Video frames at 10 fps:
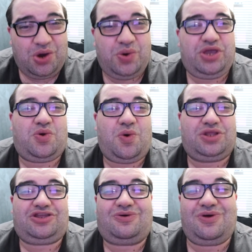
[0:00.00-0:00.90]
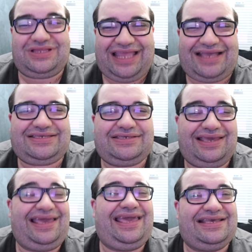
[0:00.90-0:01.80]
o encontro
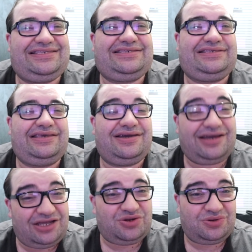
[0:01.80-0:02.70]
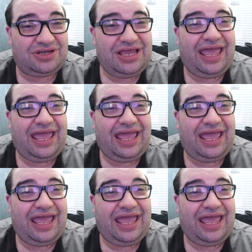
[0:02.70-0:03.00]
acontece esse ano.